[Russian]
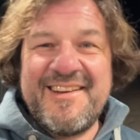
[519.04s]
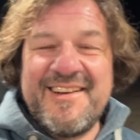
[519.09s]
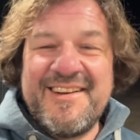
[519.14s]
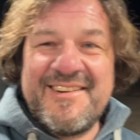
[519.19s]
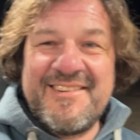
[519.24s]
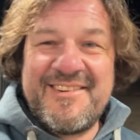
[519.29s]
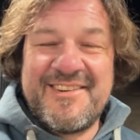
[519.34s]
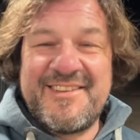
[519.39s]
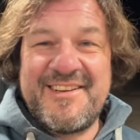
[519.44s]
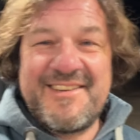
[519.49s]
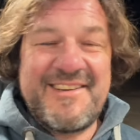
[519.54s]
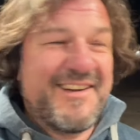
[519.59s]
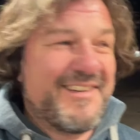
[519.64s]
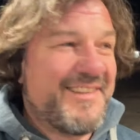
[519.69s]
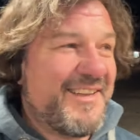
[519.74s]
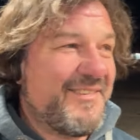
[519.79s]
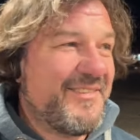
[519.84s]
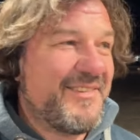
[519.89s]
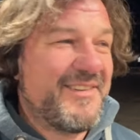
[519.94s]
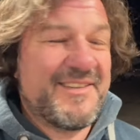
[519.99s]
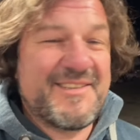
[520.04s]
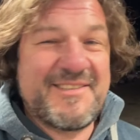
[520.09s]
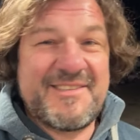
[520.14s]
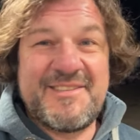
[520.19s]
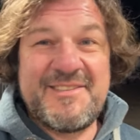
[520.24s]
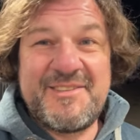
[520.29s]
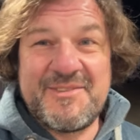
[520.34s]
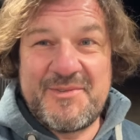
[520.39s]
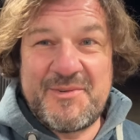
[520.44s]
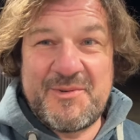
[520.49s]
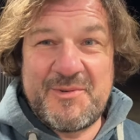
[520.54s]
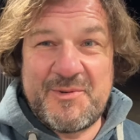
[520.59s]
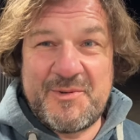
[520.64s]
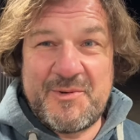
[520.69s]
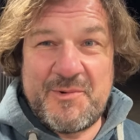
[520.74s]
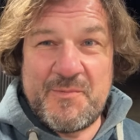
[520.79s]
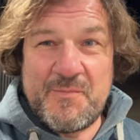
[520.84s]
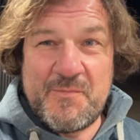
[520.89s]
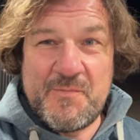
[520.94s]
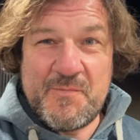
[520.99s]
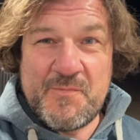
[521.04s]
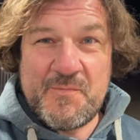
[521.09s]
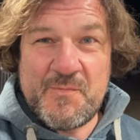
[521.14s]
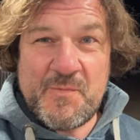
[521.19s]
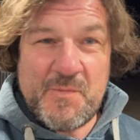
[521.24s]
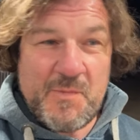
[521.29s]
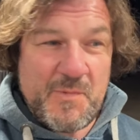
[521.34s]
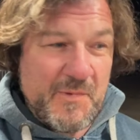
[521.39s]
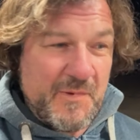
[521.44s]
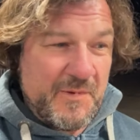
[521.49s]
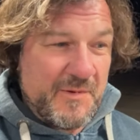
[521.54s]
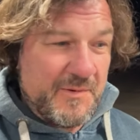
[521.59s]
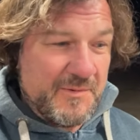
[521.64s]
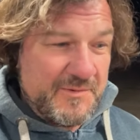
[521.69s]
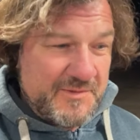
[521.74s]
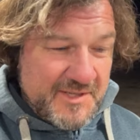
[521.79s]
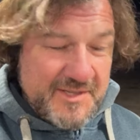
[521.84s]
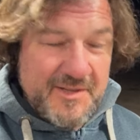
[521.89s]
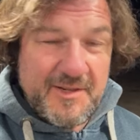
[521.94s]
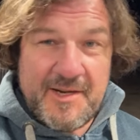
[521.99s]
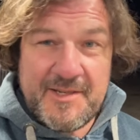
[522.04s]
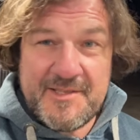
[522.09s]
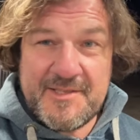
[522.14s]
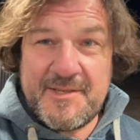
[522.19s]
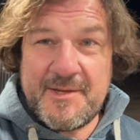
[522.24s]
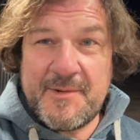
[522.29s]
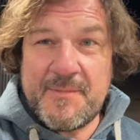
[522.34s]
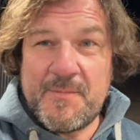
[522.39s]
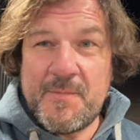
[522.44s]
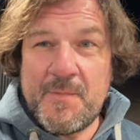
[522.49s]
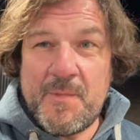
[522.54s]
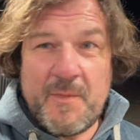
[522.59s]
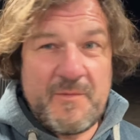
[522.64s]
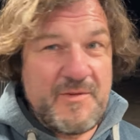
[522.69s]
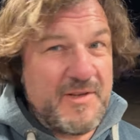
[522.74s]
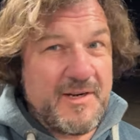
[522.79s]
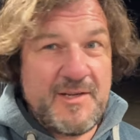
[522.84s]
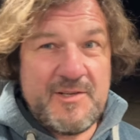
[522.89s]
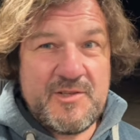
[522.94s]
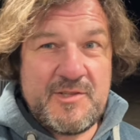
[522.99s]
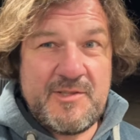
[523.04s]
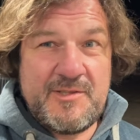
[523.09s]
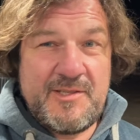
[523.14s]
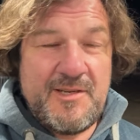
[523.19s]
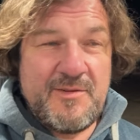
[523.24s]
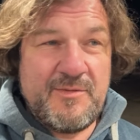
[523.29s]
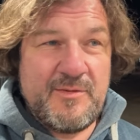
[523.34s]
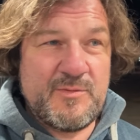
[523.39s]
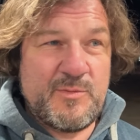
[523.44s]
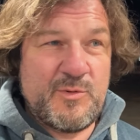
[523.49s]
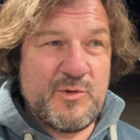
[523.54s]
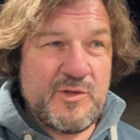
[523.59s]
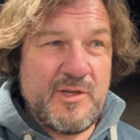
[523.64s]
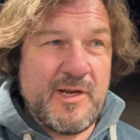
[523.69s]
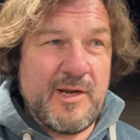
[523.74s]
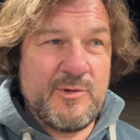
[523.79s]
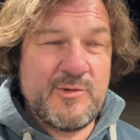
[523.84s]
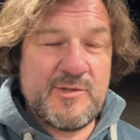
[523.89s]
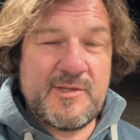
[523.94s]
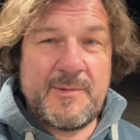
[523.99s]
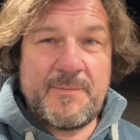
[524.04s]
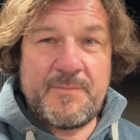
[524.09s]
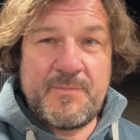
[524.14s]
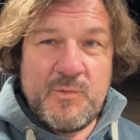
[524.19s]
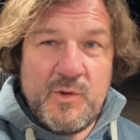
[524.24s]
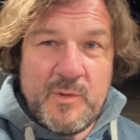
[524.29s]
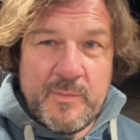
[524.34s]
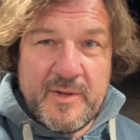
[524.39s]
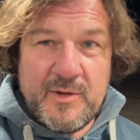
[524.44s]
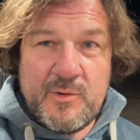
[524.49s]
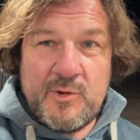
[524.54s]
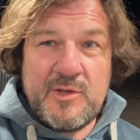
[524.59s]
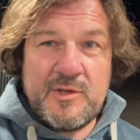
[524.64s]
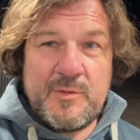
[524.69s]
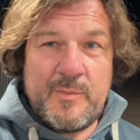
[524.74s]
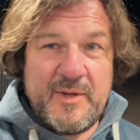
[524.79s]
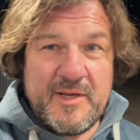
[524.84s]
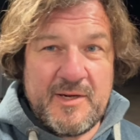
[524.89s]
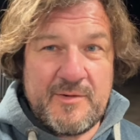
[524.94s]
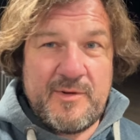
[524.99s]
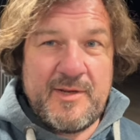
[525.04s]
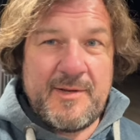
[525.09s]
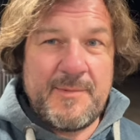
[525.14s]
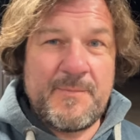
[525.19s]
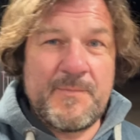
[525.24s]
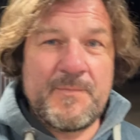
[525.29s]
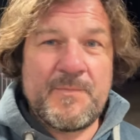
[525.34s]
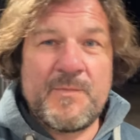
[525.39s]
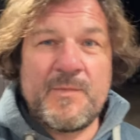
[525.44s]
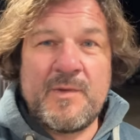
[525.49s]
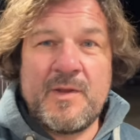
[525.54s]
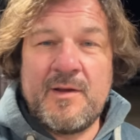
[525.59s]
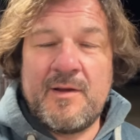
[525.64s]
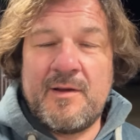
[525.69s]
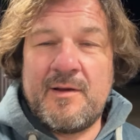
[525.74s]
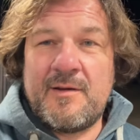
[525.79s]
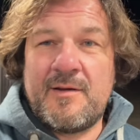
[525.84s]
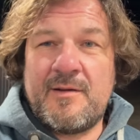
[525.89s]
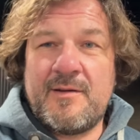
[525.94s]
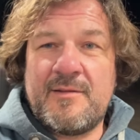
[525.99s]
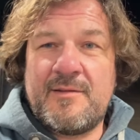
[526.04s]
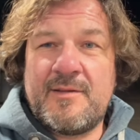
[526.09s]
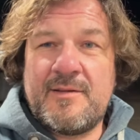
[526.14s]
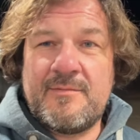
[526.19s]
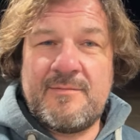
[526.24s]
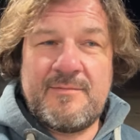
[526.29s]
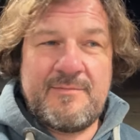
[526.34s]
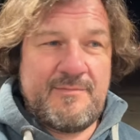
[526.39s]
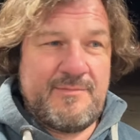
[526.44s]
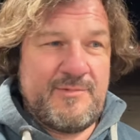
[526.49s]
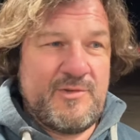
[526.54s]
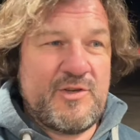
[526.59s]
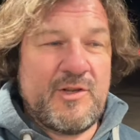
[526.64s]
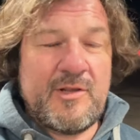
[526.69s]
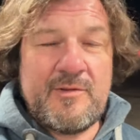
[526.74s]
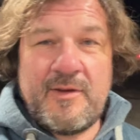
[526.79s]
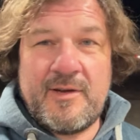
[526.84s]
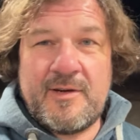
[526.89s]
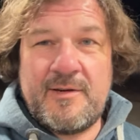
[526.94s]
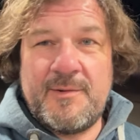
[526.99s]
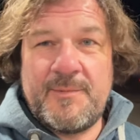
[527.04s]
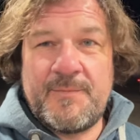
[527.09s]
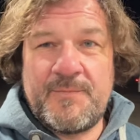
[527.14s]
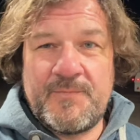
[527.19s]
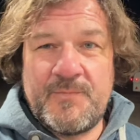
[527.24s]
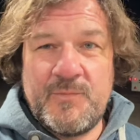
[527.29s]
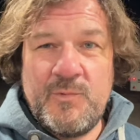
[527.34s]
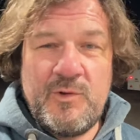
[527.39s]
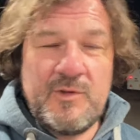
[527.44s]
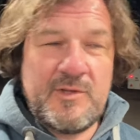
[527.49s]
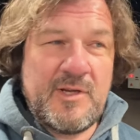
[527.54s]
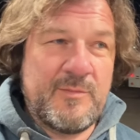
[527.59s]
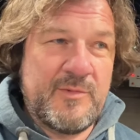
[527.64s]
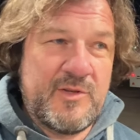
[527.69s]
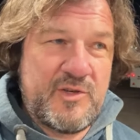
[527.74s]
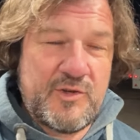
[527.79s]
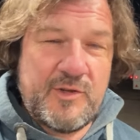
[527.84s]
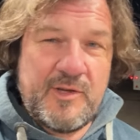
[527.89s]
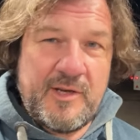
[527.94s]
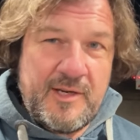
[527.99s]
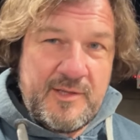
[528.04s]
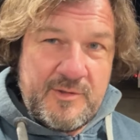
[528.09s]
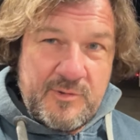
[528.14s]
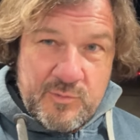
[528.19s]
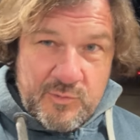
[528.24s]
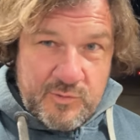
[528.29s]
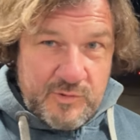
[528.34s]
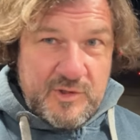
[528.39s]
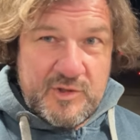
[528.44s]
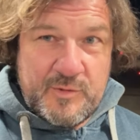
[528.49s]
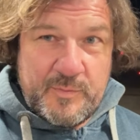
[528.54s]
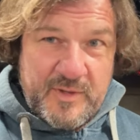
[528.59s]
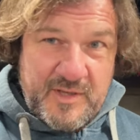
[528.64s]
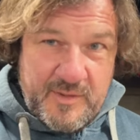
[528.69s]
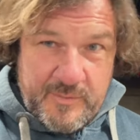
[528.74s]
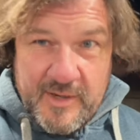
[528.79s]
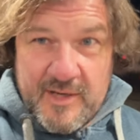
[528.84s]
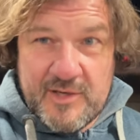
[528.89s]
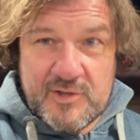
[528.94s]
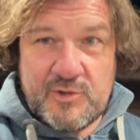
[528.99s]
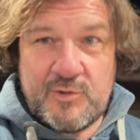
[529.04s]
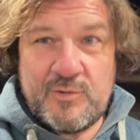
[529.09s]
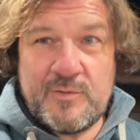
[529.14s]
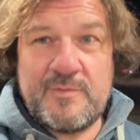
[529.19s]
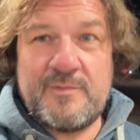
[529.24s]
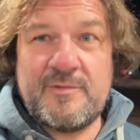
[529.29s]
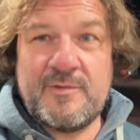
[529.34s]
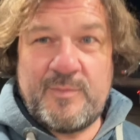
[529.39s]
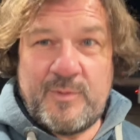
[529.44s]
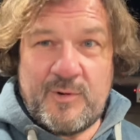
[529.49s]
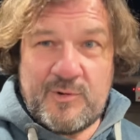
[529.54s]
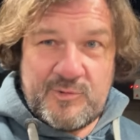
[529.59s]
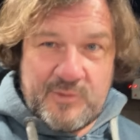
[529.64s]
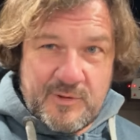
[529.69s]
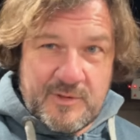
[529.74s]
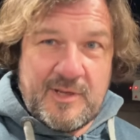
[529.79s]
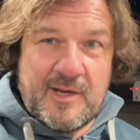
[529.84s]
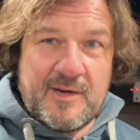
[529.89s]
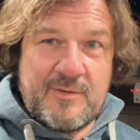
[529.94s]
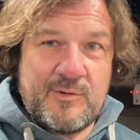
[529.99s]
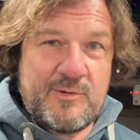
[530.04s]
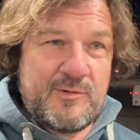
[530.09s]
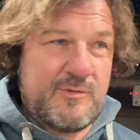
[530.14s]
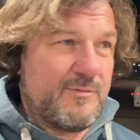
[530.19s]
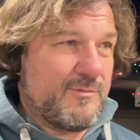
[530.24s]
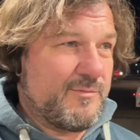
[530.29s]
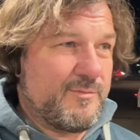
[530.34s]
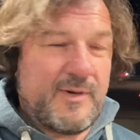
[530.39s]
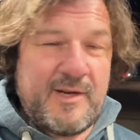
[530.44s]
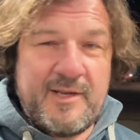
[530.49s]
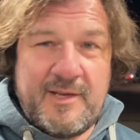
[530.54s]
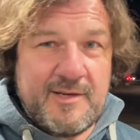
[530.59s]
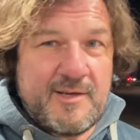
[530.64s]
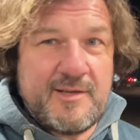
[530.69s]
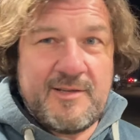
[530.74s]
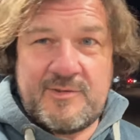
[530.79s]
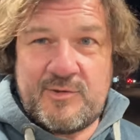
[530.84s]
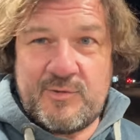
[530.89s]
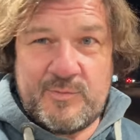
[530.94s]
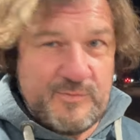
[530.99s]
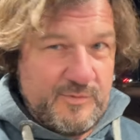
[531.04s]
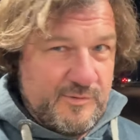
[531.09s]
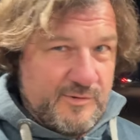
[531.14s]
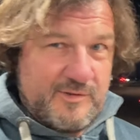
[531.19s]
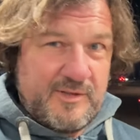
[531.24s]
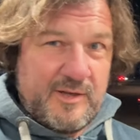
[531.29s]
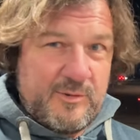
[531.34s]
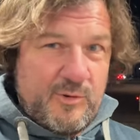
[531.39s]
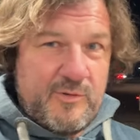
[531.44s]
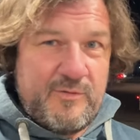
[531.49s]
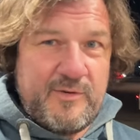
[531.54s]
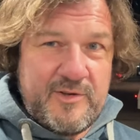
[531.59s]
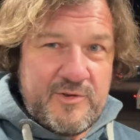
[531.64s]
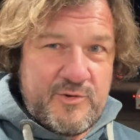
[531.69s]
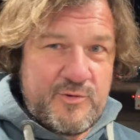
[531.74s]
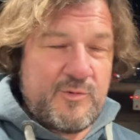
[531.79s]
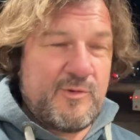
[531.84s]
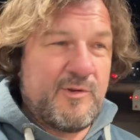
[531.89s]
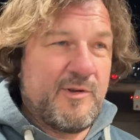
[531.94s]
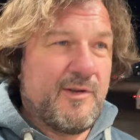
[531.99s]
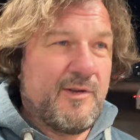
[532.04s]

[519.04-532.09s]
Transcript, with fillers: Вот, и когда видят цифру декларации, все, конечно, сильно возбуждаются. Ну и приходит первый э, человек – ну и там начинает. Ну ты же понимаешь, что просто так вот ну, проехать все вот с такой вещью,